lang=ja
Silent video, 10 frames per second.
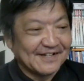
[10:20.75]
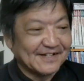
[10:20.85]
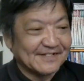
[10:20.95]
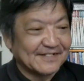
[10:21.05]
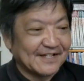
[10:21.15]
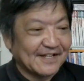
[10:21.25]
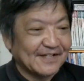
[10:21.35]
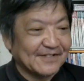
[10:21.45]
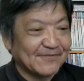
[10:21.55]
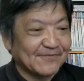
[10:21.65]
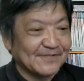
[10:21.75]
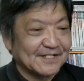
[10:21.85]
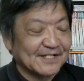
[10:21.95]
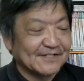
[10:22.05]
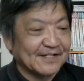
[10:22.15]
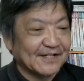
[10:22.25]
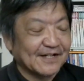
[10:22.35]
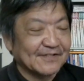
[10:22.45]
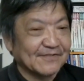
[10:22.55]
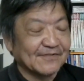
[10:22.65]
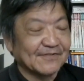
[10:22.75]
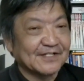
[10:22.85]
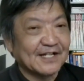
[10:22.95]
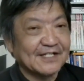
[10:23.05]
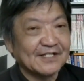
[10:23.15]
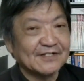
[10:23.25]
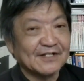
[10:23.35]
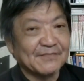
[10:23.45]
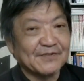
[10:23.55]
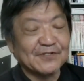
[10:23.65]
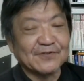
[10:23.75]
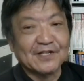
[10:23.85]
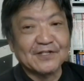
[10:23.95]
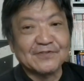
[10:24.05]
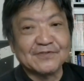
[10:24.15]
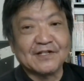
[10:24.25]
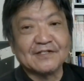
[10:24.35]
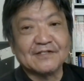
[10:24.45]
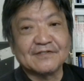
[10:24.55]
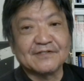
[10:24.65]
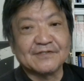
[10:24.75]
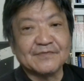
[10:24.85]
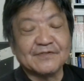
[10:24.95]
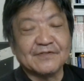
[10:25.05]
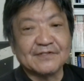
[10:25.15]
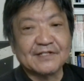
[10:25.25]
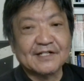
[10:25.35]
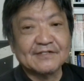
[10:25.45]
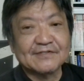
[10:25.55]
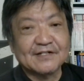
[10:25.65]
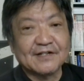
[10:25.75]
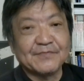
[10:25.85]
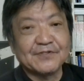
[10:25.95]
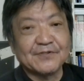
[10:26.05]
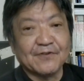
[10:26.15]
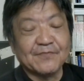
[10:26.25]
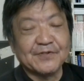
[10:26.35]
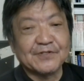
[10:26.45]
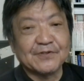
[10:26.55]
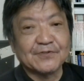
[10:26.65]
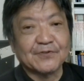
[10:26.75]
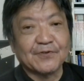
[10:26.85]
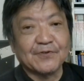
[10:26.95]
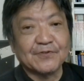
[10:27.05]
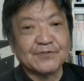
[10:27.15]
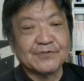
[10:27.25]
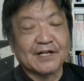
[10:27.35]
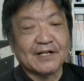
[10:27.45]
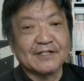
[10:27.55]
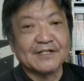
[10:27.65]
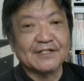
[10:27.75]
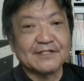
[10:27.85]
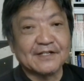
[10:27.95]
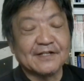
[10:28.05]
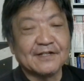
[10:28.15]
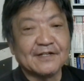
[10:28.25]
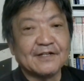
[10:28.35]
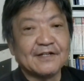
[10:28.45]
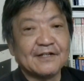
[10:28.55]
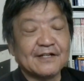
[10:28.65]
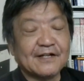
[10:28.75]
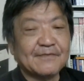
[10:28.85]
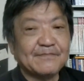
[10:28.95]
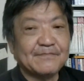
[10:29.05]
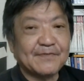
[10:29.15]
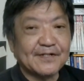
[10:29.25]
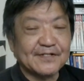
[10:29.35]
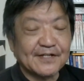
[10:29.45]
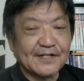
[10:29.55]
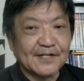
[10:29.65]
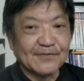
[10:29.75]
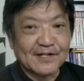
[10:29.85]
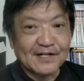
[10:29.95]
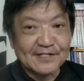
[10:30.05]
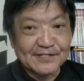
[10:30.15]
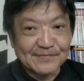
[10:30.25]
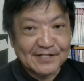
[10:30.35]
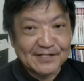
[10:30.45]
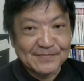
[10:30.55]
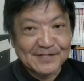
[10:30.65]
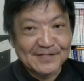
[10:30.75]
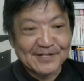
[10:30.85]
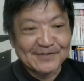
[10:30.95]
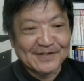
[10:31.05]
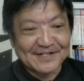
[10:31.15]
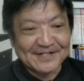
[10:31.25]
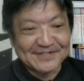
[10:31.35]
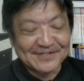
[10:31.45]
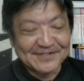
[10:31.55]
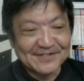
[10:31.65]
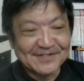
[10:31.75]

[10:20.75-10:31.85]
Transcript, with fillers: えー、で特にですねあのジャニーズは美少年集団ですけども宝塚は美女美少女集団でしてやっぱり世間の関心も集まっていくわけですよ。